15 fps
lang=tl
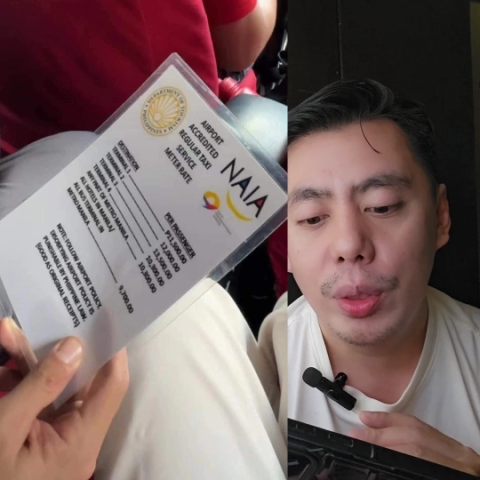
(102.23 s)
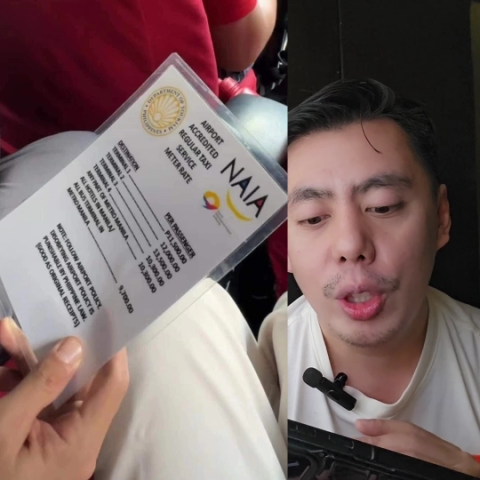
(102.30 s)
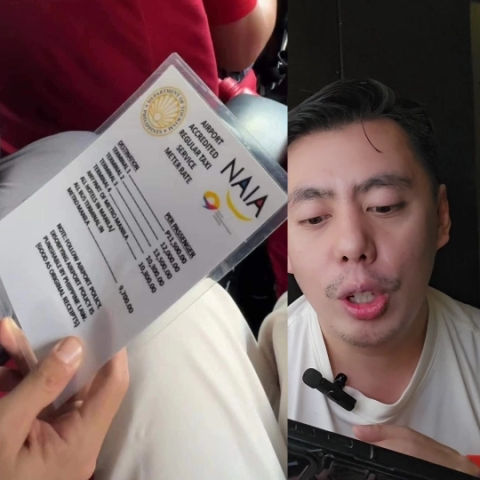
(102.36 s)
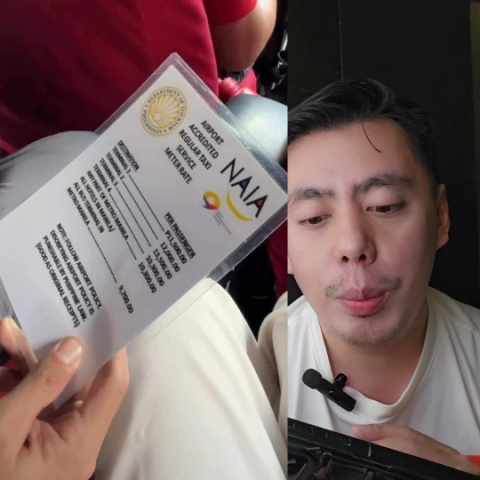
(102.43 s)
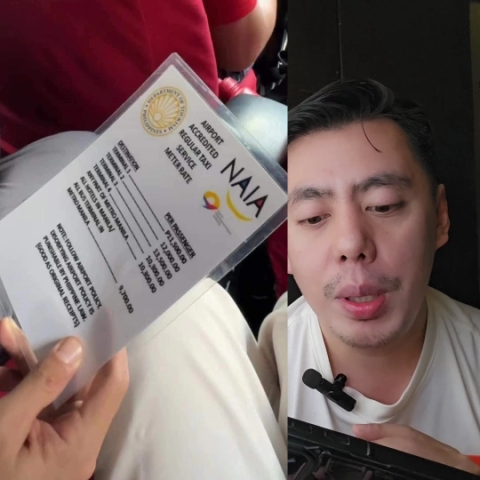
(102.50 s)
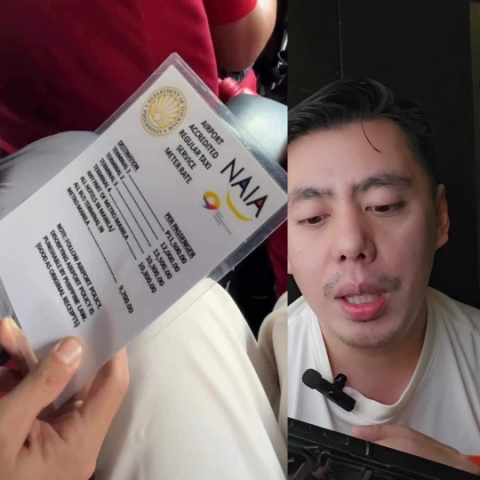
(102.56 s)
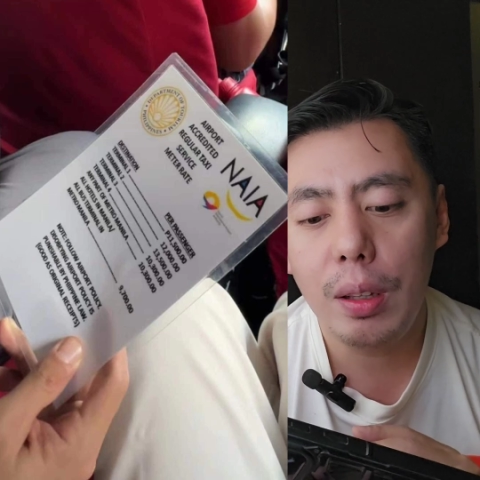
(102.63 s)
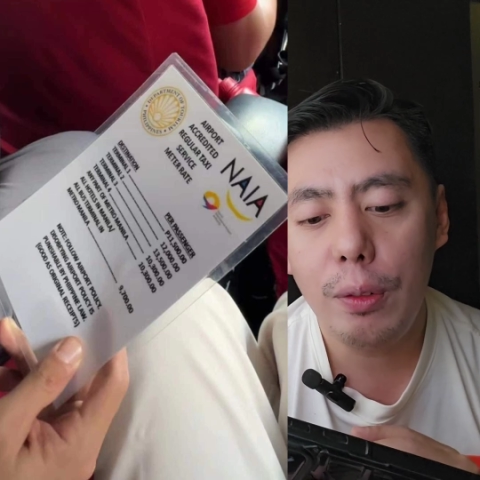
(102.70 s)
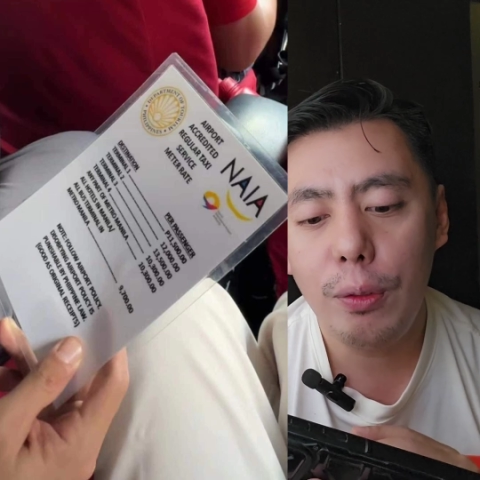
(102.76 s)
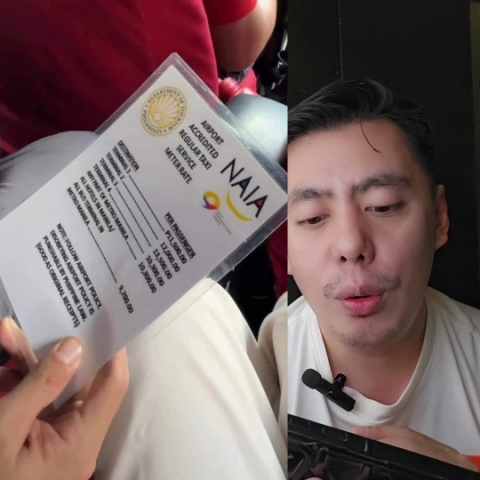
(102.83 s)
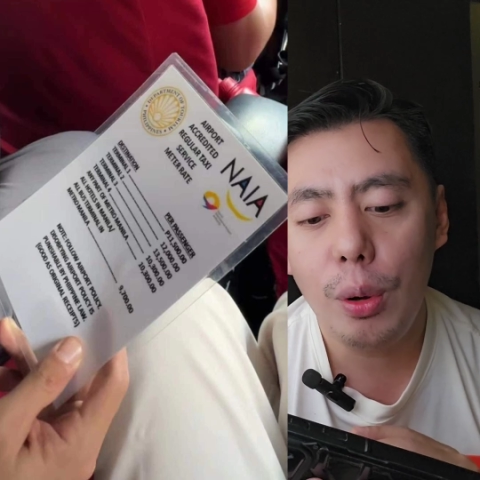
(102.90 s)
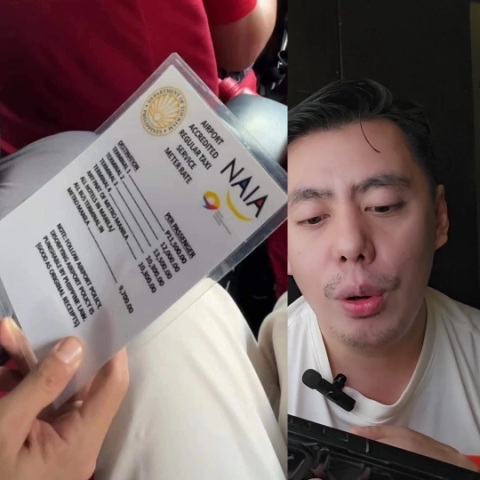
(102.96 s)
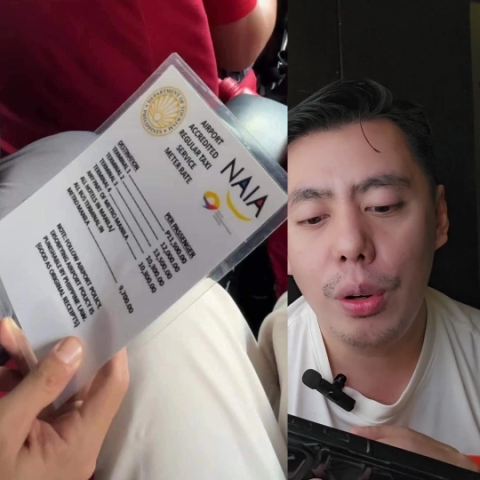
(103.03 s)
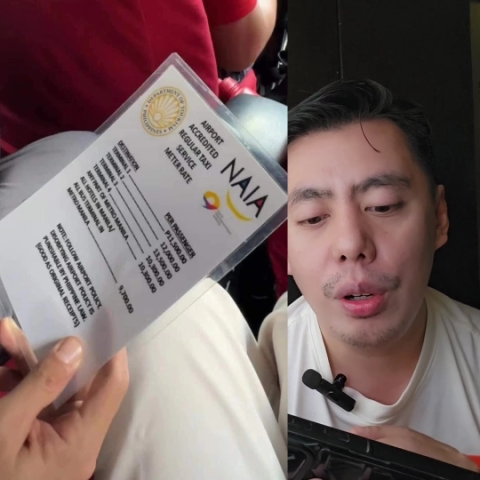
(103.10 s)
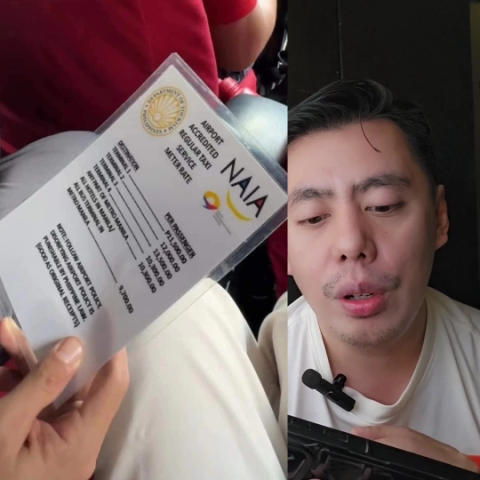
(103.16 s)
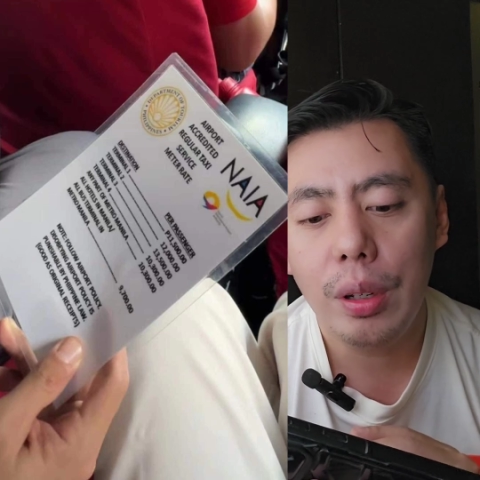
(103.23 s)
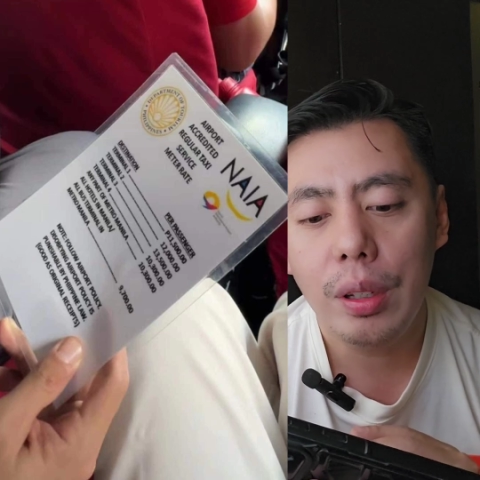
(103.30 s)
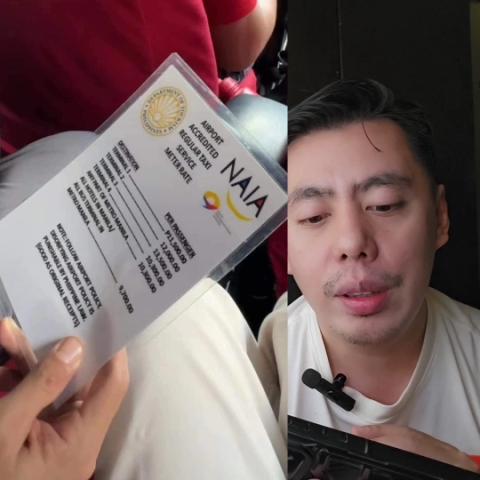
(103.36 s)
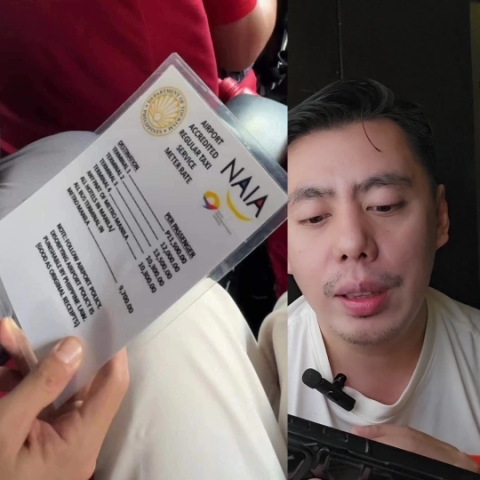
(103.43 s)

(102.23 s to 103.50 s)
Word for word: Terminal 4,